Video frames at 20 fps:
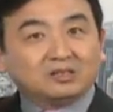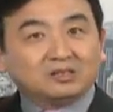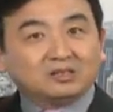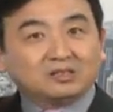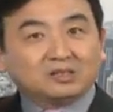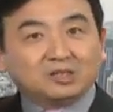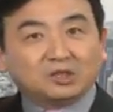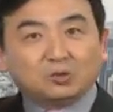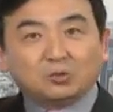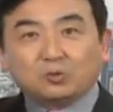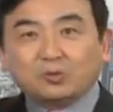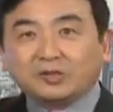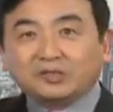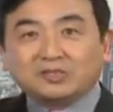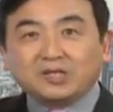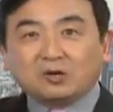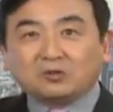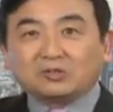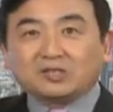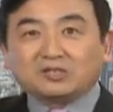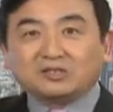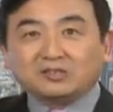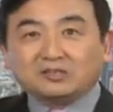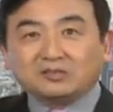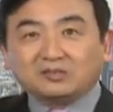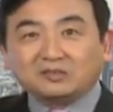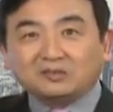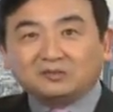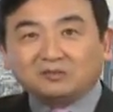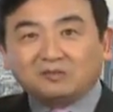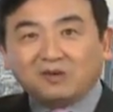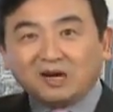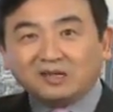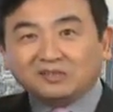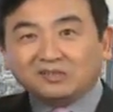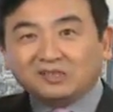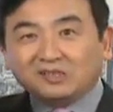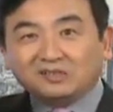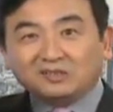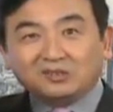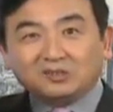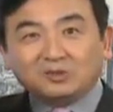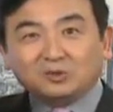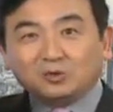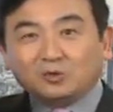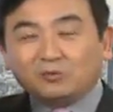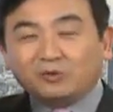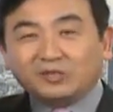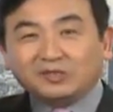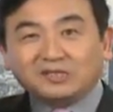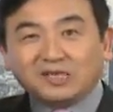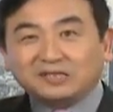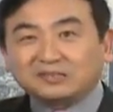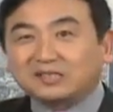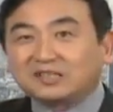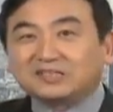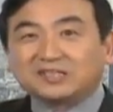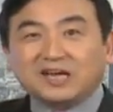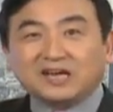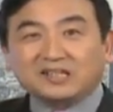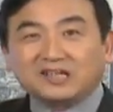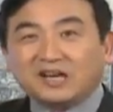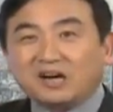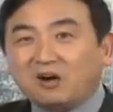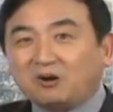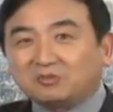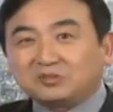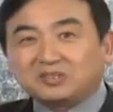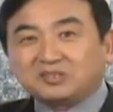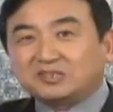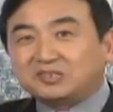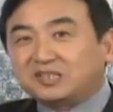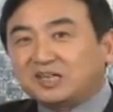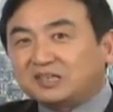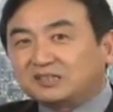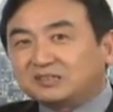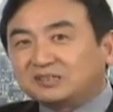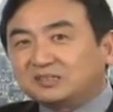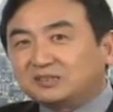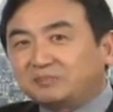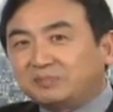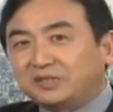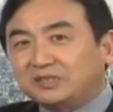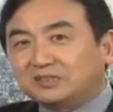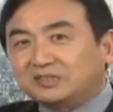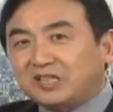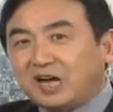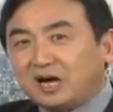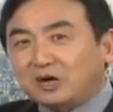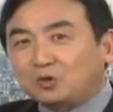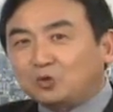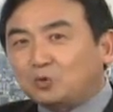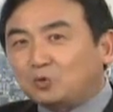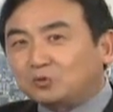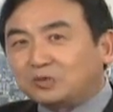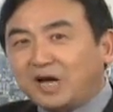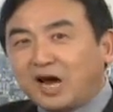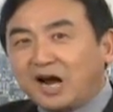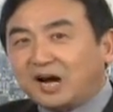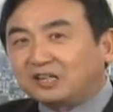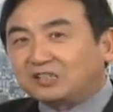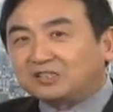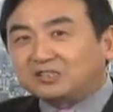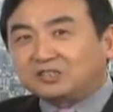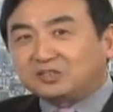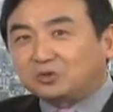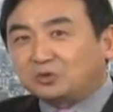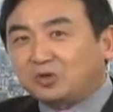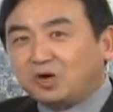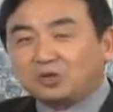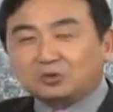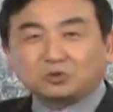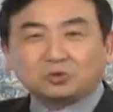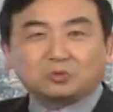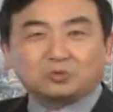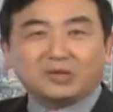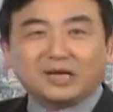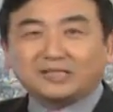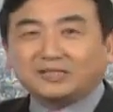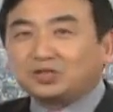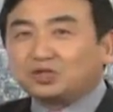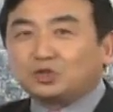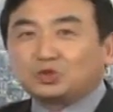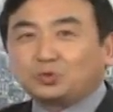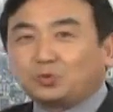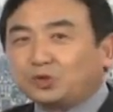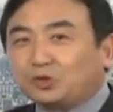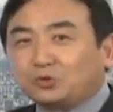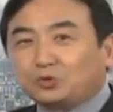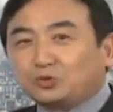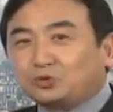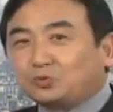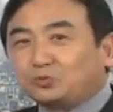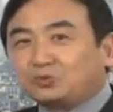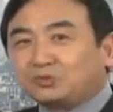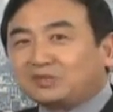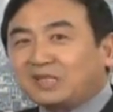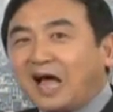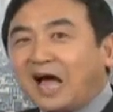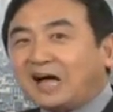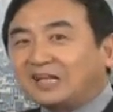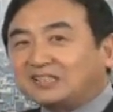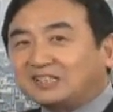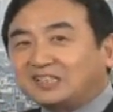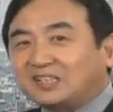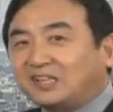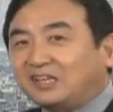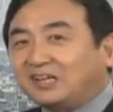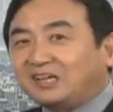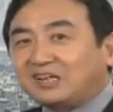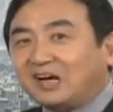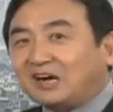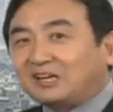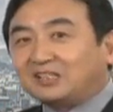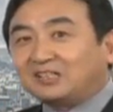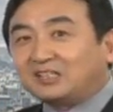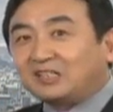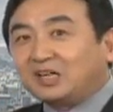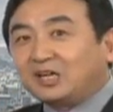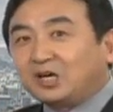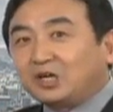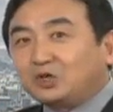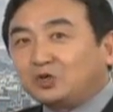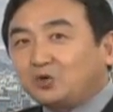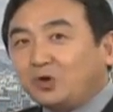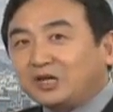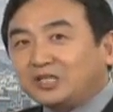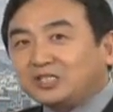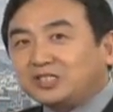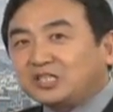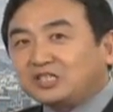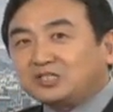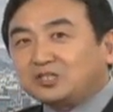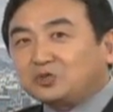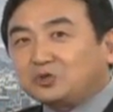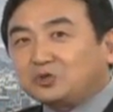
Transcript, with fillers: 就会造成作为张德江也好，江泽民掌控的29号出来的所有他的铁杆的原政治